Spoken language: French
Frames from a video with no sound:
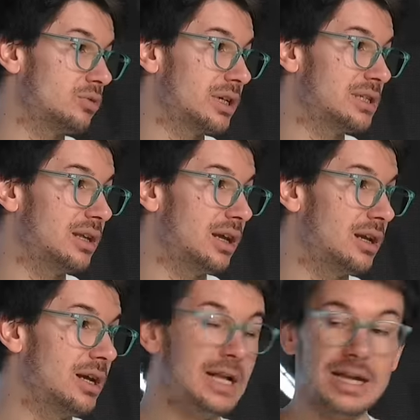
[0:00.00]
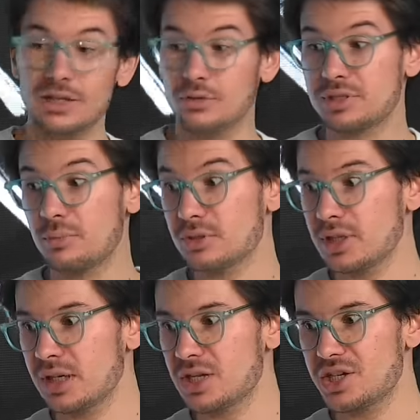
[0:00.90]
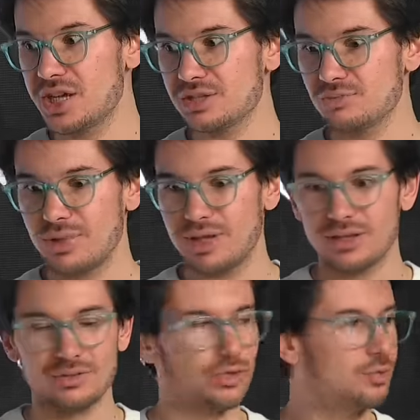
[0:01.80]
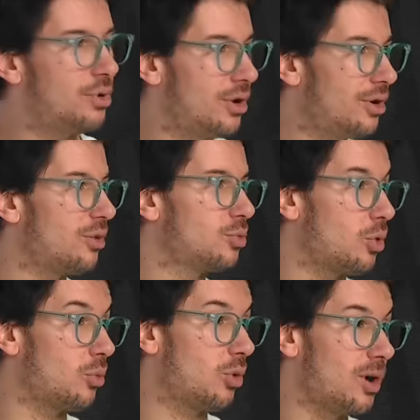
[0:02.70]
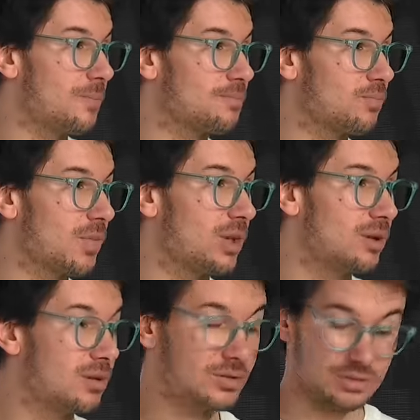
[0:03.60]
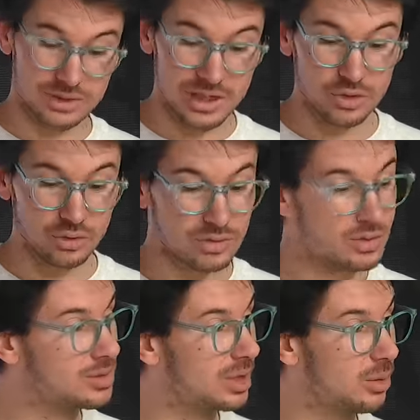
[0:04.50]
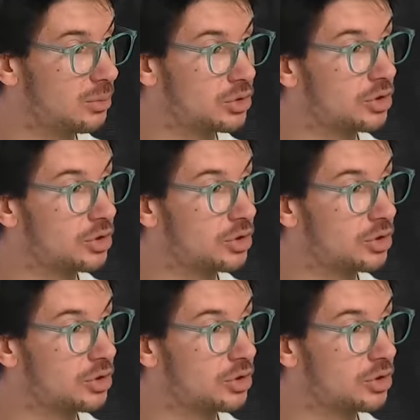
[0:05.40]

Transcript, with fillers: Maxi Trail. Donc c'est pour ça que la GS bah, demeure pour moi gagnante de ce segment moteur